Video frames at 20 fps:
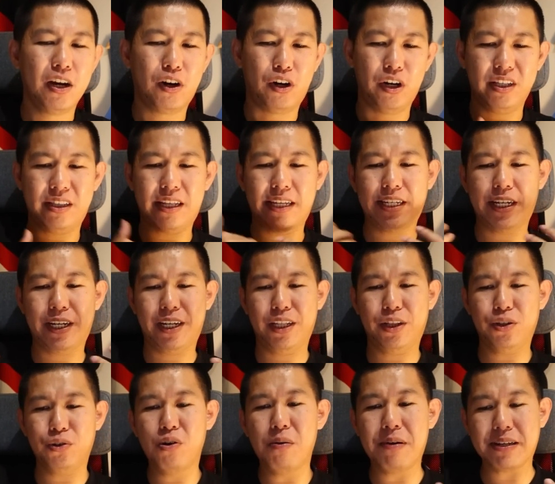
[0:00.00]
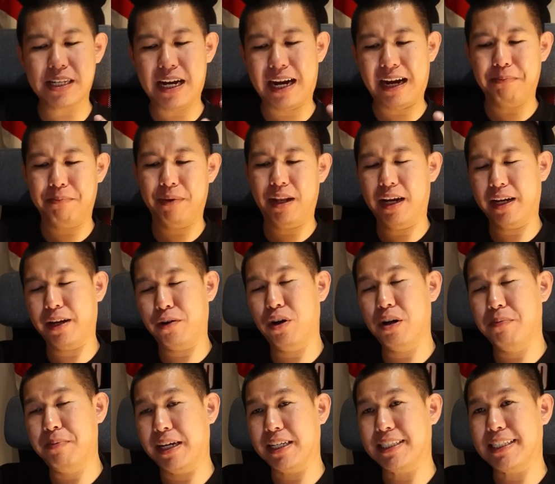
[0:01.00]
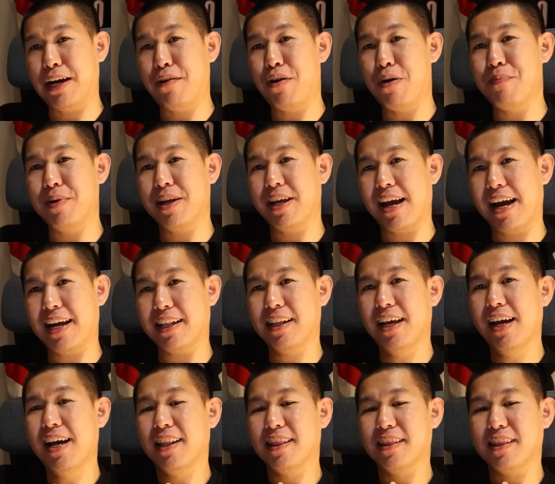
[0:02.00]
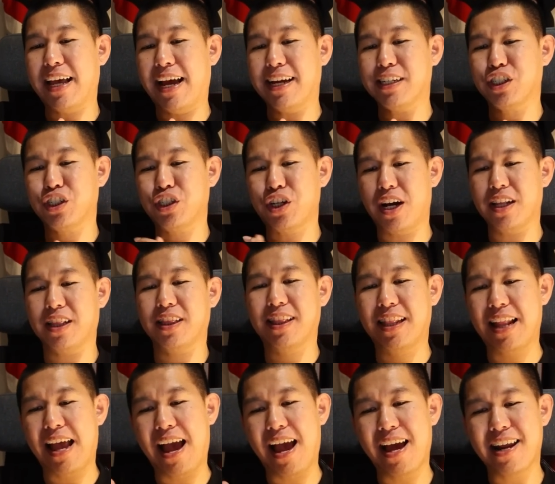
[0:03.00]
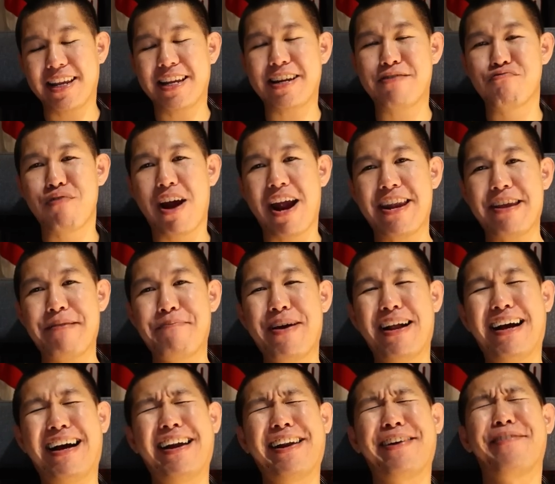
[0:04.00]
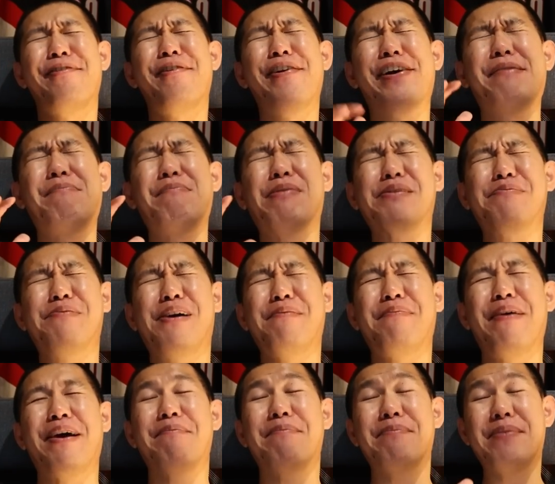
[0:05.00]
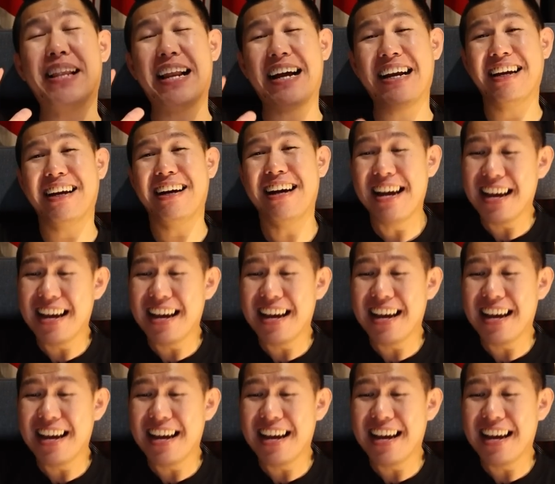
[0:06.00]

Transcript: kalau ditanya gitu gue pasti akan bilangnya gue lebih kecewa melihat last shot dari Randy Bell karena gue gemes banget pengen bilang